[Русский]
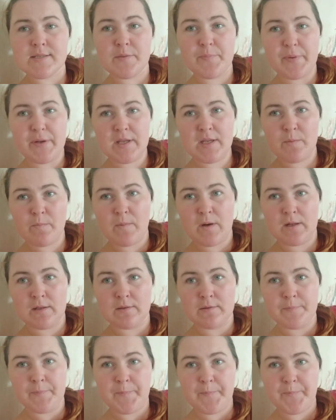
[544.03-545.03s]
не
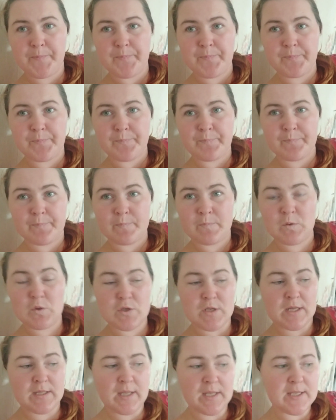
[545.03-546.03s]
принимал. То
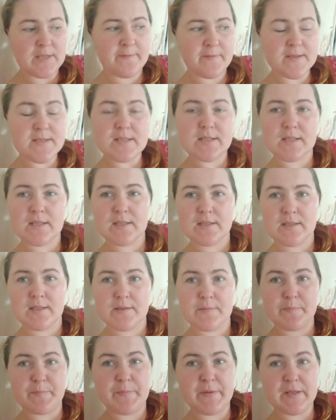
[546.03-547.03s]
есть она не видела
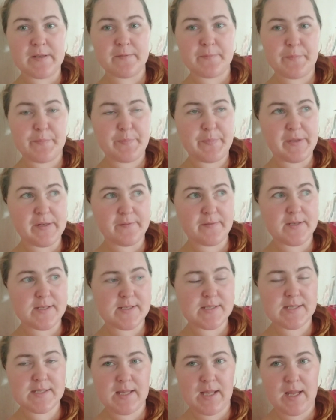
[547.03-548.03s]
пер первое
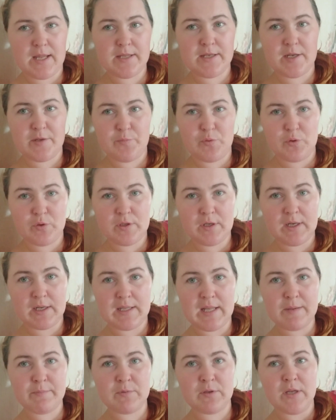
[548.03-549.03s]
состояние ребенка,
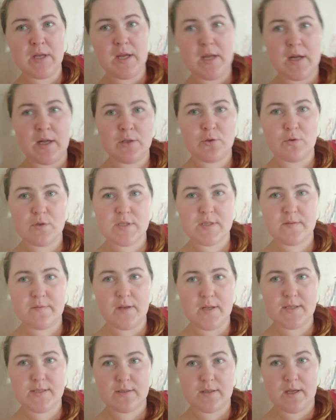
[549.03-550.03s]
когда мы... Антон,
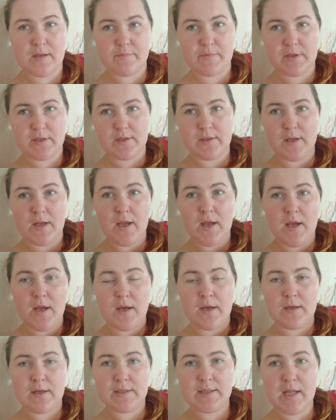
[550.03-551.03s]
свали с камеры.
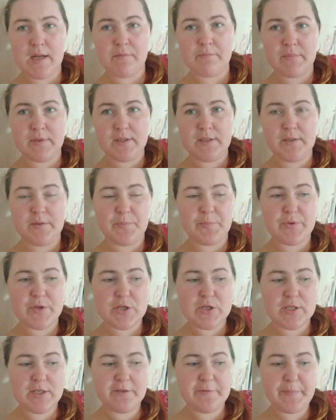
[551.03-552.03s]
Когда мы
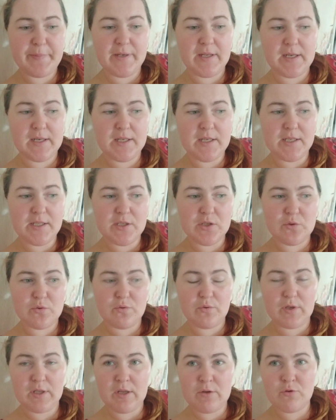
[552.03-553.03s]
пришли в
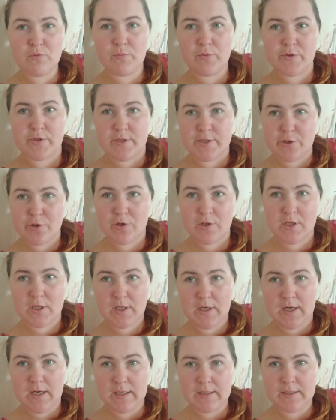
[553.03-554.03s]
поликлинику, когда у него было тяжелое
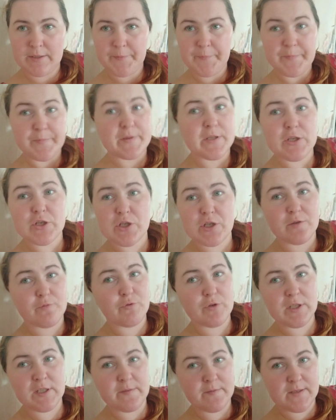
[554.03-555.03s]
дыхание. Ты же
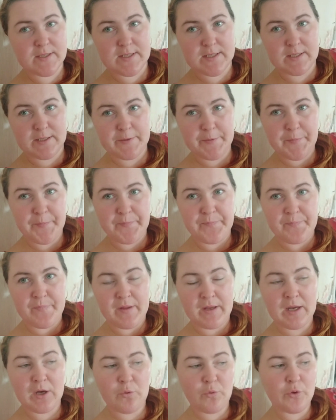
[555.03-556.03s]
его не видела.
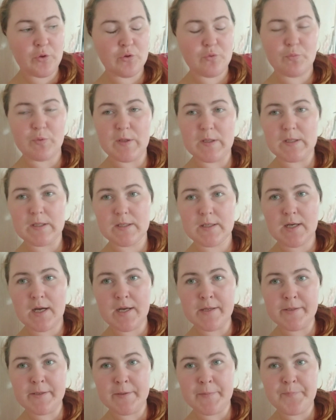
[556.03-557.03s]
Какое у него было
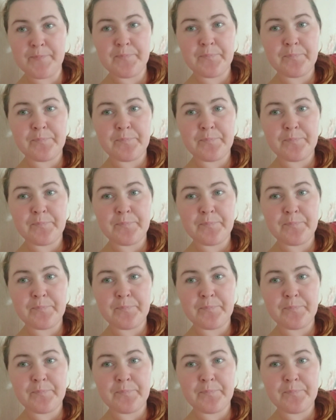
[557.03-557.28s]
дыхание,